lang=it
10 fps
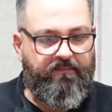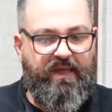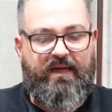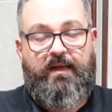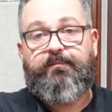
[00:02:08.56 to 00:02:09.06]

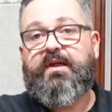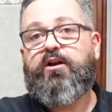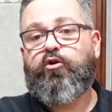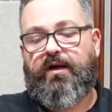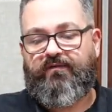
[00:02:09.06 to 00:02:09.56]
Bene,
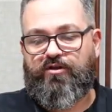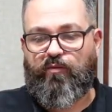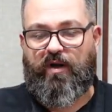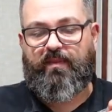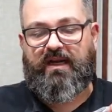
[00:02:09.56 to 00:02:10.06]
allora,
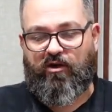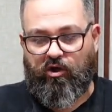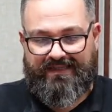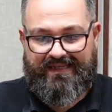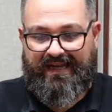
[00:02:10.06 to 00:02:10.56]
facciamo una bella
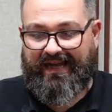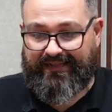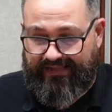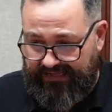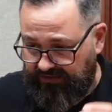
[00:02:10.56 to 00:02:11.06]
cosa.
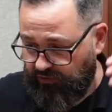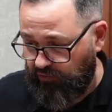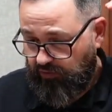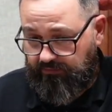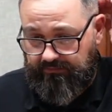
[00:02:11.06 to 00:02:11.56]

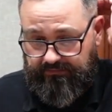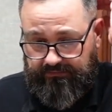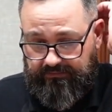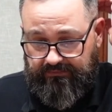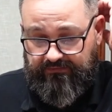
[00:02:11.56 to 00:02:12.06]
Adesso mh,
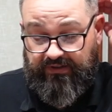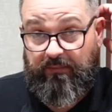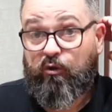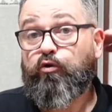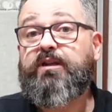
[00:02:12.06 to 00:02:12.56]
mm,
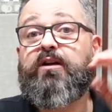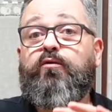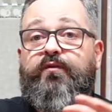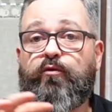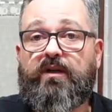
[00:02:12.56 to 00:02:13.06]
faremo tutta la
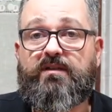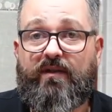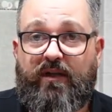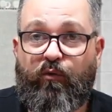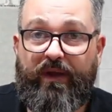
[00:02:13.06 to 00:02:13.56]

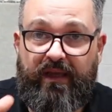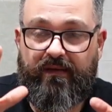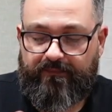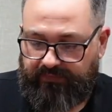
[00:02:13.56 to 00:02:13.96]
configurazione qui,